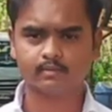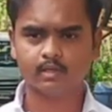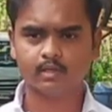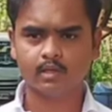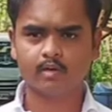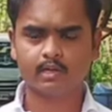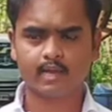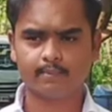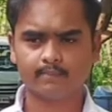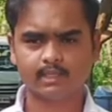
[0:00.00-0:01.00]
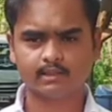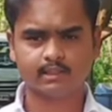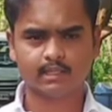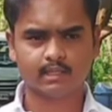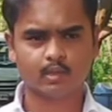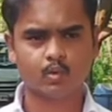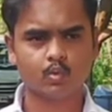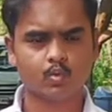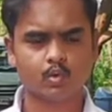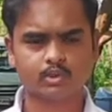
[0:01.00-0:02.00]
और यहाँ पे हम देखते हैं क्यों
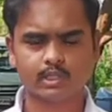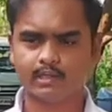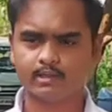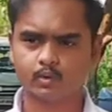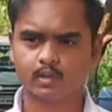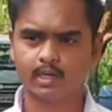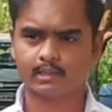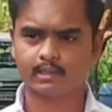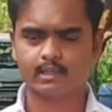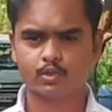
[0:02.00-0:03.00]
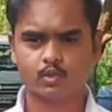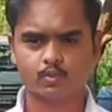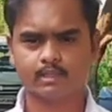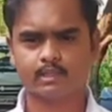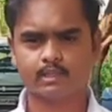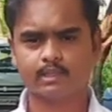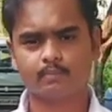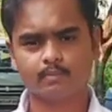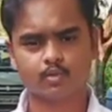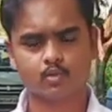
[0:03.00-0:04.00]
वो जान चुका है कि यीशु मसीह ही
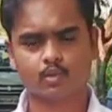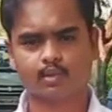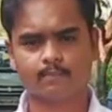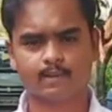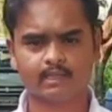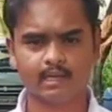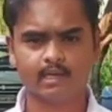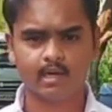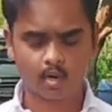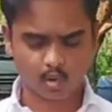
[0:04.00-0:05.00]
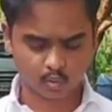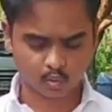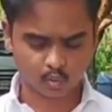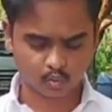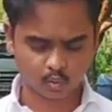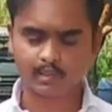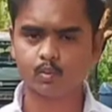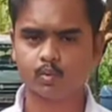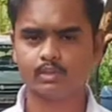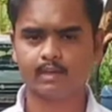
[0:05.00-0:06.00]
परमेश्वर का बेटा है और उससे
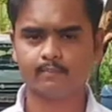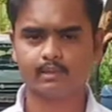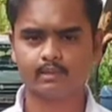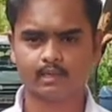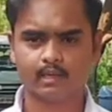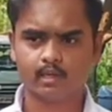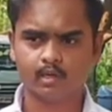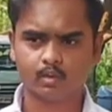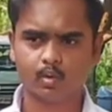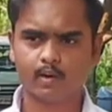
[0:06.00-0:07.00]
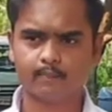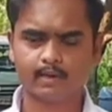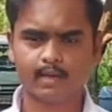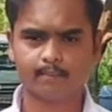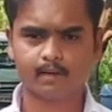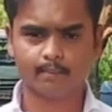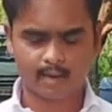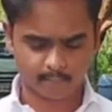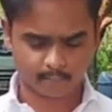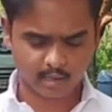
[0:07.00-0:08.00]
उद्धार मिलता है तो वो अपने आप का
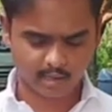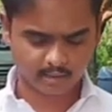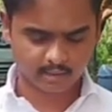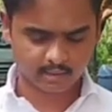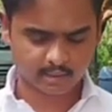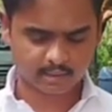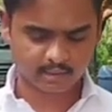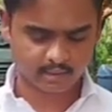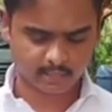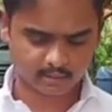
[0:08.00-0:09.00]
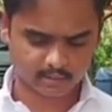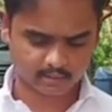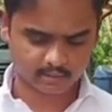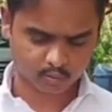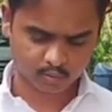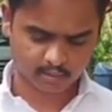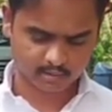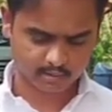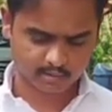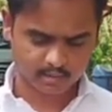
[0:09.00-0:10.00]
पाप का अंगीकार कर रहा है यहाँ पे देखते हैं दूसरा
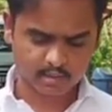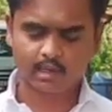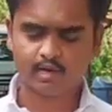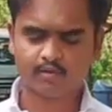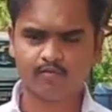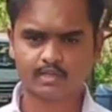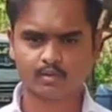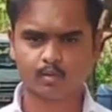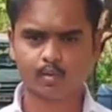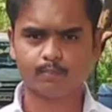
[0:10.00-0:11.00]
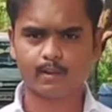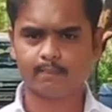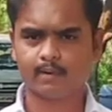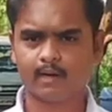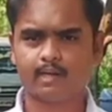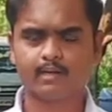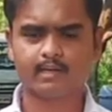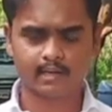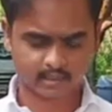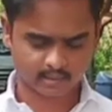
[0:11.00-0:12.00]
चीज कन्फेशन वो पाप का अंगीकार
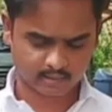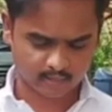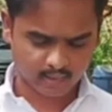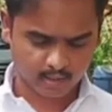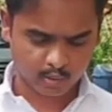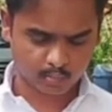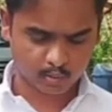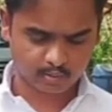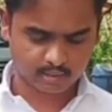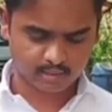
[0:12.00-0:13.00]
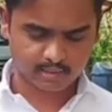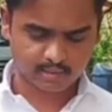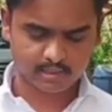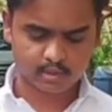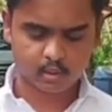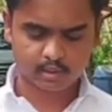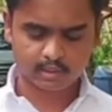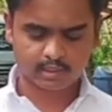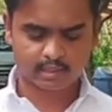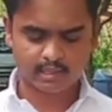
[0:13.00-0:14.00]
करता है और वो बोलता है कि यीशु से
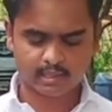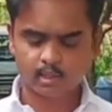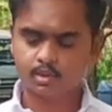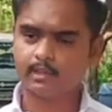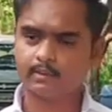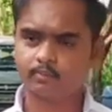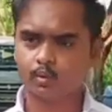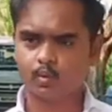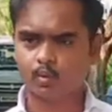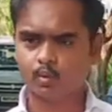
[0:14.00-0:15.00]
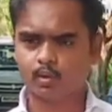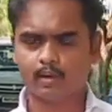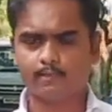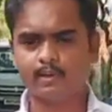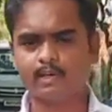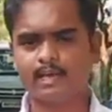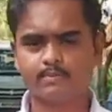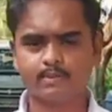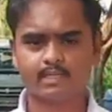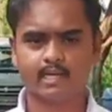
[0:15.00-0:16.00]
कहता है जब तू अपने राज्य
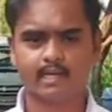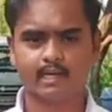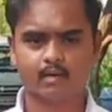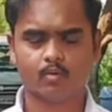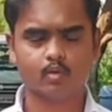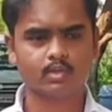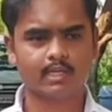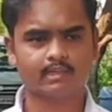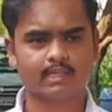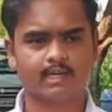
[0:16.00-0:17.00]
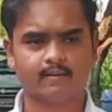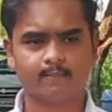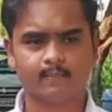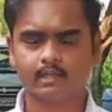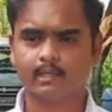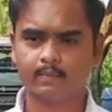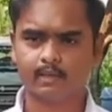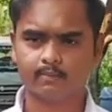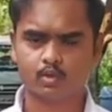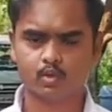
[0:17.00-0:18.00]
में जाएगा वो जानता है कि
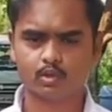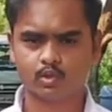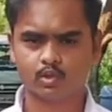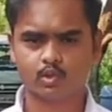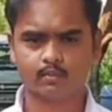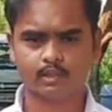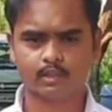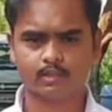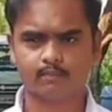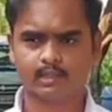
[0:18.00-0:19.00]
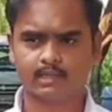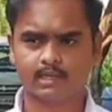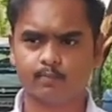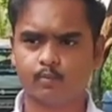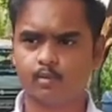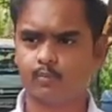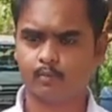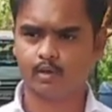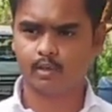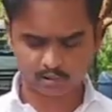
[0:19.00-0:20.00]
परमेश्वर यीशु मसीह मर के
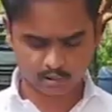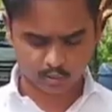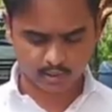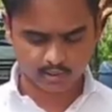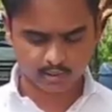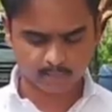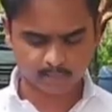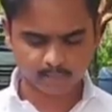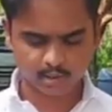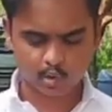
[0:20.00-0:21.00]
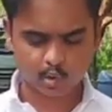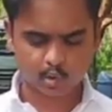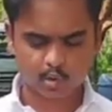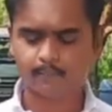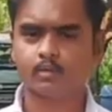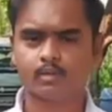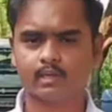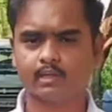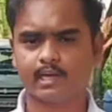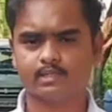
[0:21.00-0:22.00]
पूरा जी उठेगा और वो अपने
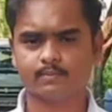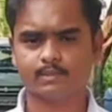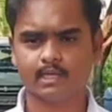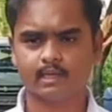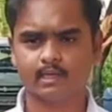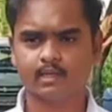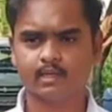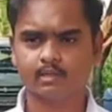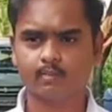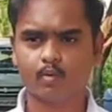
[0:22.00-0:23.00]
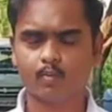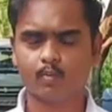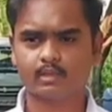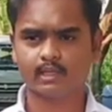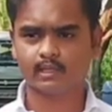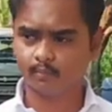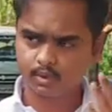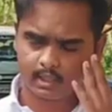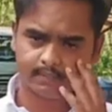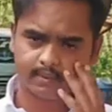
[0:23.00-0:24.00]
उसके राज में जाएगा तब वो बोलता है कि
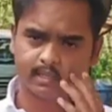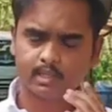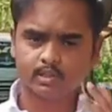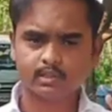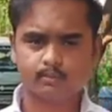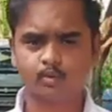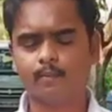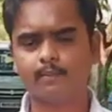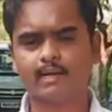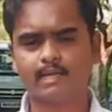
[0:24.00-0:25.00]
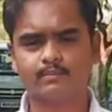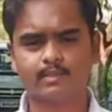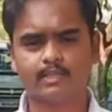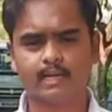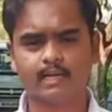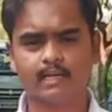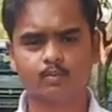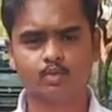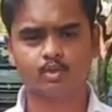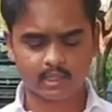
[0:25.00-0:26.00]
मुझे भी जब तू अपने राज में जाएगा तो
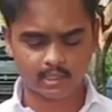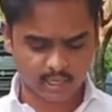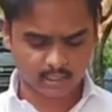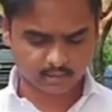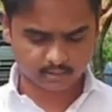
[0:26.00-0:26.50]
मुझे याद कर